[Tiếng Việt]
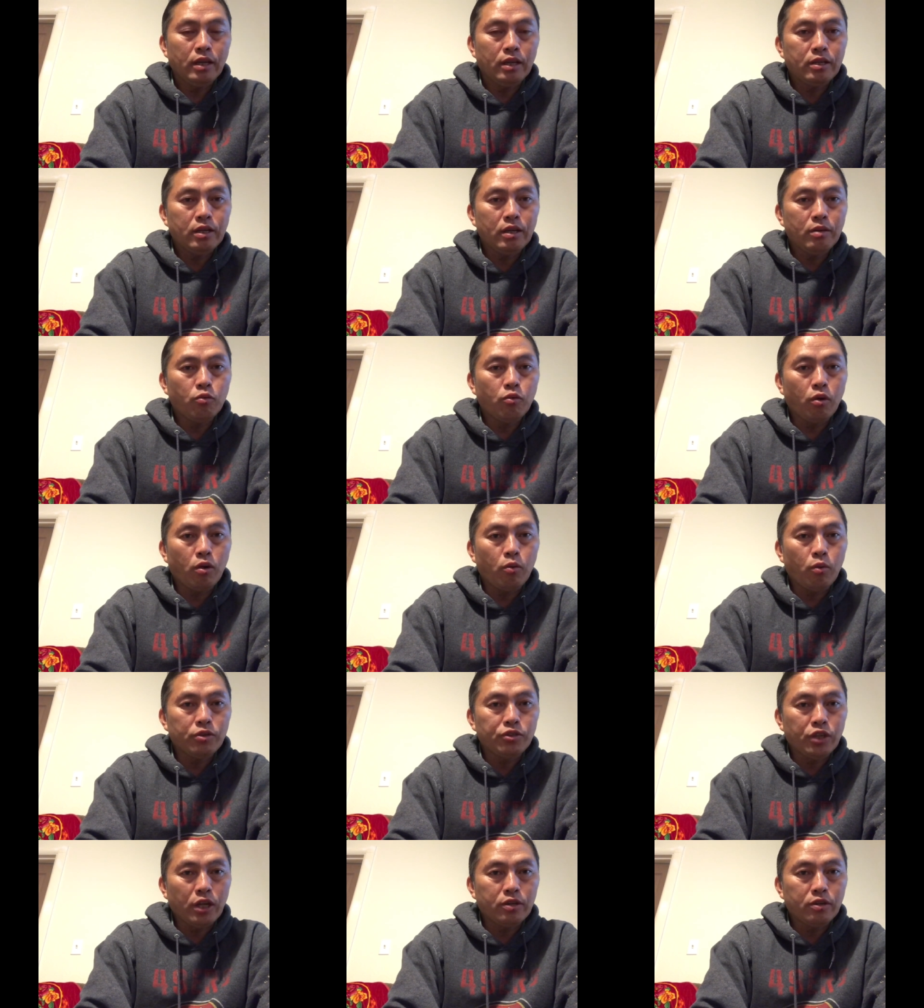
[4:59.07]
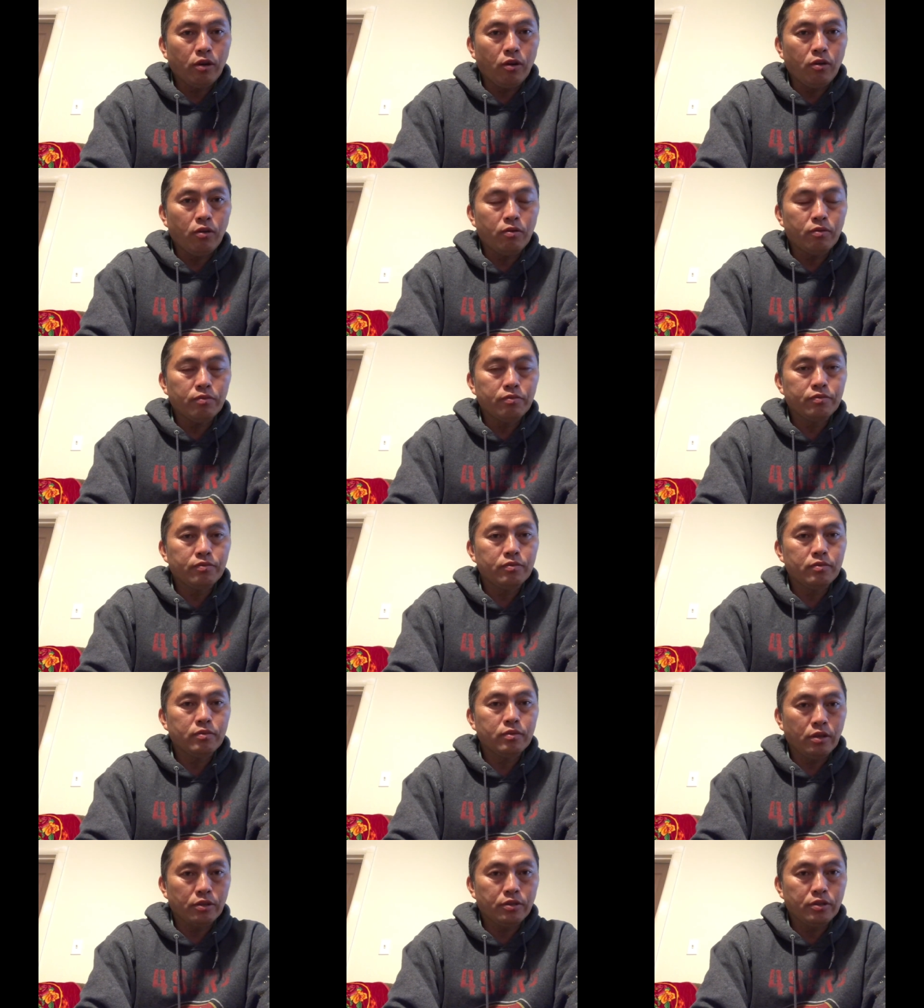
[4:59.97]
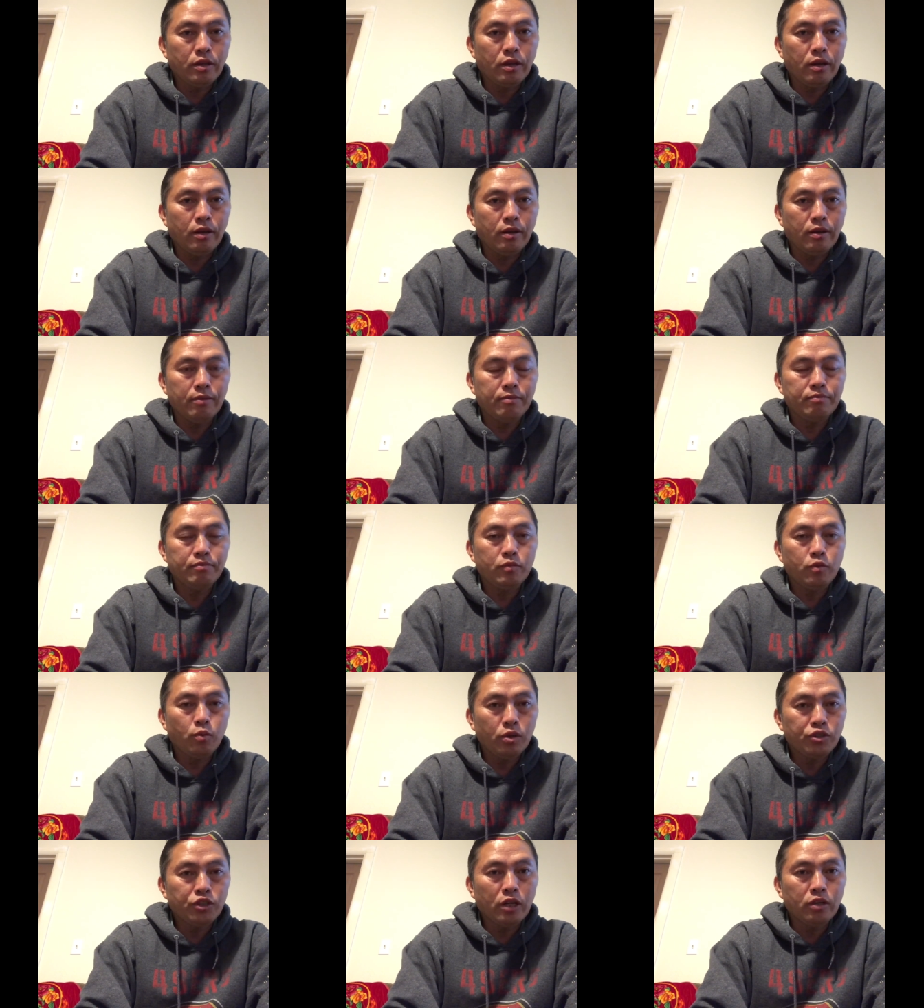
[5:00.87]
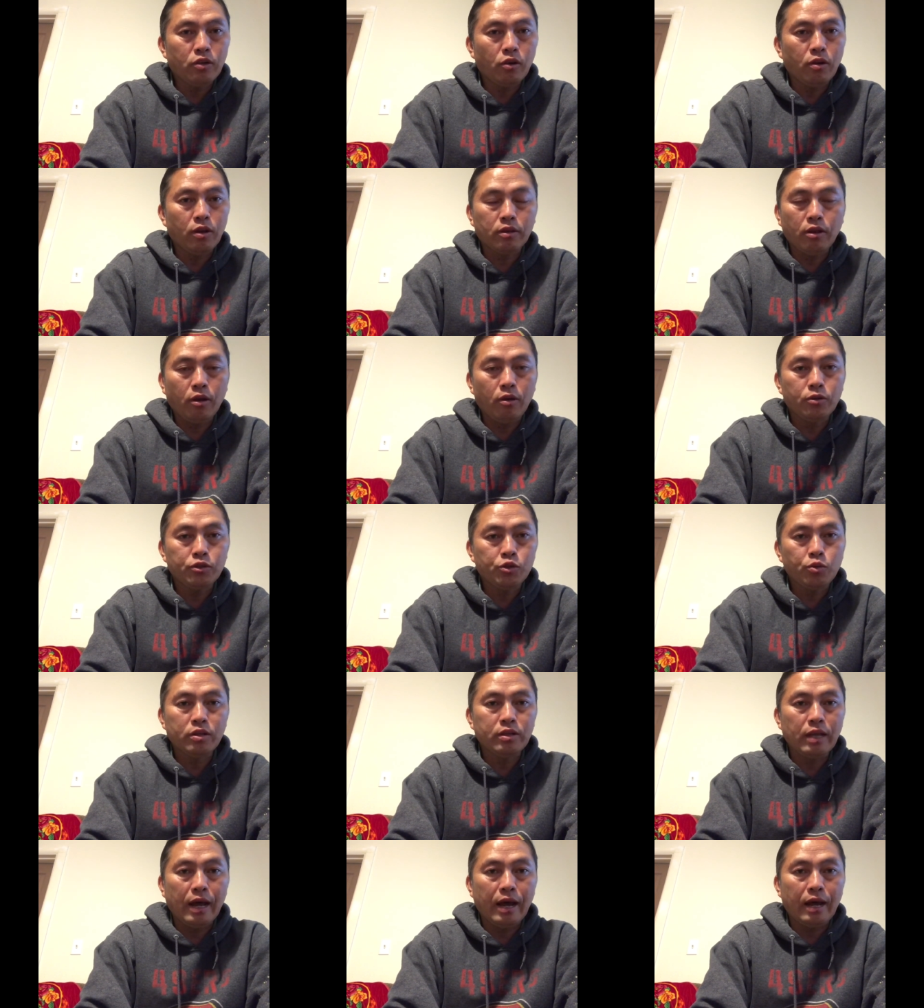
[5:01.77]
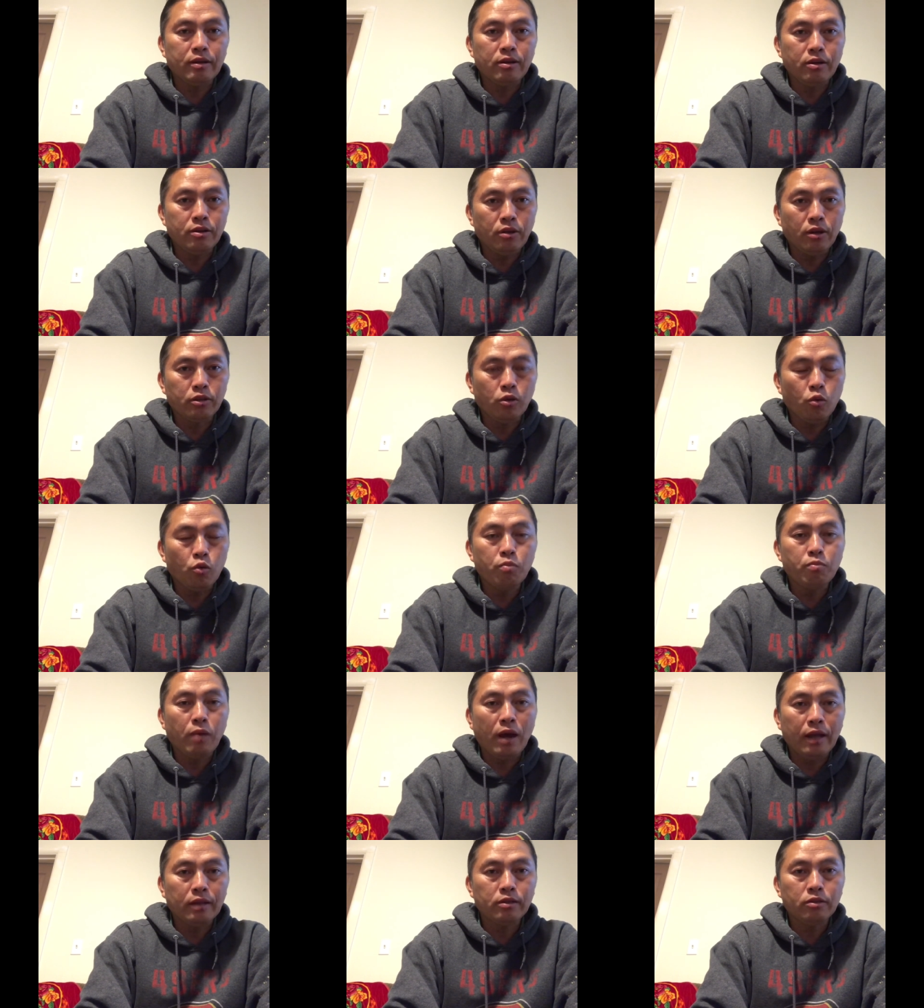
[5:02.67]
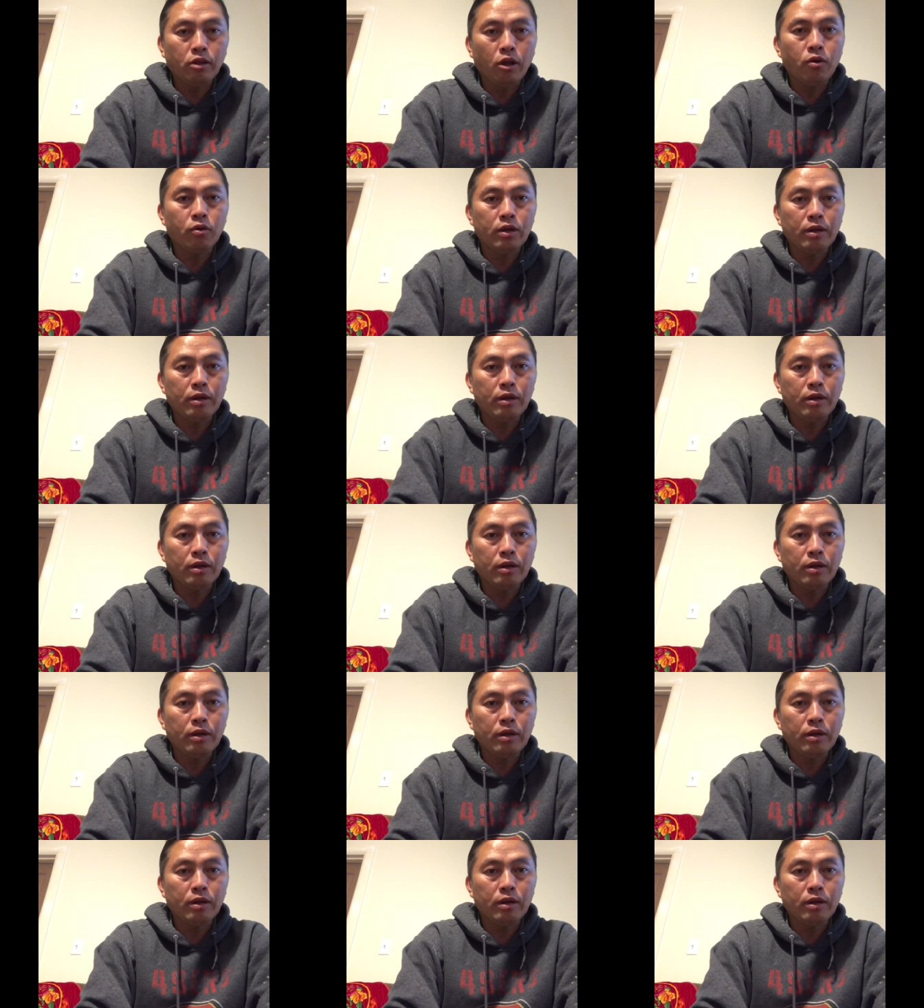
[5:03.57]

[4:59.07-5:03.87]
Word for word: chế chỉ đừng qua của chế độ nó xin nữa qua chế độ là tàu chúa già nó giờ thủ ăn